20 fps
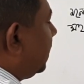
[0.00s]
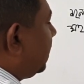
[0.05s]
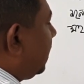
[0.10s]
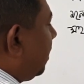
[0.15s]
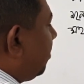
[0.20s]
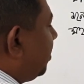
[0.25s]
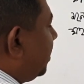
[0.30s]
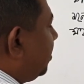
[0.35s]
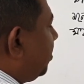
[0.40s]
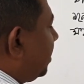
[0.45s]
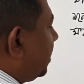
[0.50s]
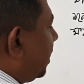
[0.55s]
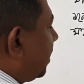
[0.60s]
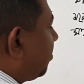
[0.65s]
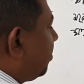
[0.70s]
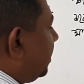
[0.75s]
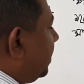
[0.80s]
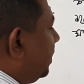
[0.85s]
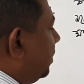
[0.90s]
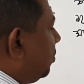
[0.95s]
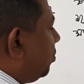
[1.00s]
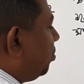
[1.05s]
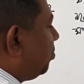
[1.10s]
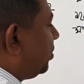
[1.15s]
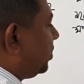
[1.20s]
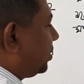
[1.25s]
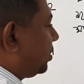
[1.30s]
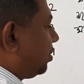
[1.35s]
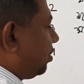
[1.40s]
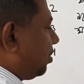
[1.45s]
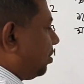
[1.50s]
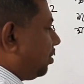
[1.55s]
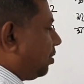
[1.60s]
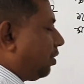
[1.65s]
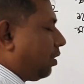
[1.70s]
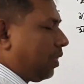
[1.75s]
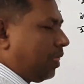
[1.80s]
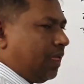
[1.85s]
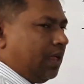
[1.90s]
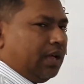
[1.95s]
তার ভিতরে থাকবে উপস্তর
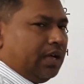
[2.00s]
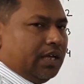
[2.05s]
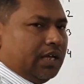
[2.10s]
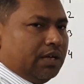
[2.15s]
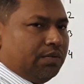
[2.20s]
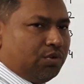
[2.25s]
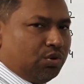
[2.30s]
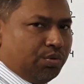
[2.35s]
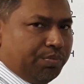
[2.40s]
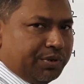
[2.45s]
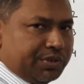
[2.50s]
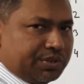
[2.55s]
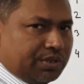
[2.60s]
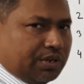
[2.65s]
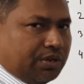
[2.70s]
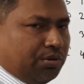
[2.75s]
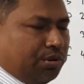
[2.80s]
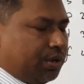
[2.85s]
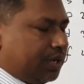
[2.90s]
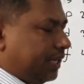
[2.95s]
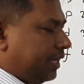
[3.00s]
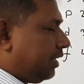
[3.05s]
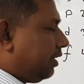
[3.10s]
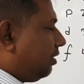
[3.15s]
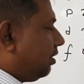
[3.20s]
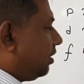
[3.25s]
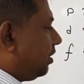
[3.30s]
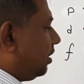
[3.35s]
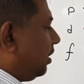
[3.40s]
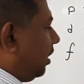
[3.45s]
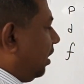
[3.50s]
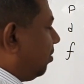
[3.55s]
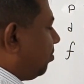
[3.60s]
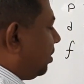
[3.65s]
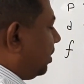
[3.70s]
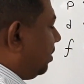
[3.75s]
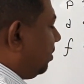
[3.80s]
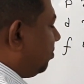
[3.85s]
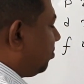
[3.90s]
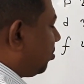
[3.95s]
এবং উপস্থলগুলোকে
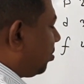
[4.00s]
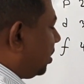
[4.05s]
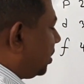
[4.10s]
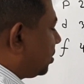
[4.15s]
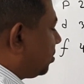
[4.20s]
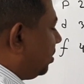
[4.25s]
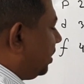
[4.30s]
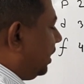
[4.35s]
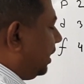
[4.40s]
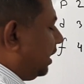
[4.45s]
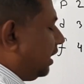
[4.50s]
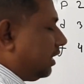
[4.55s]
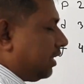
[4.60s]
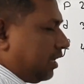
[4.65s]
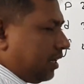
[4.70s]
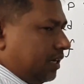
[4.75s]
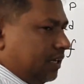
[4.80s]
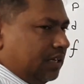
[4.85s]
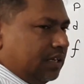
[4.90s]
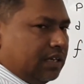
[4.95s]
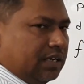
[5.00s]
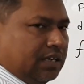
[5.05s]
আমরা প্রকাশ করি এল দ্বারা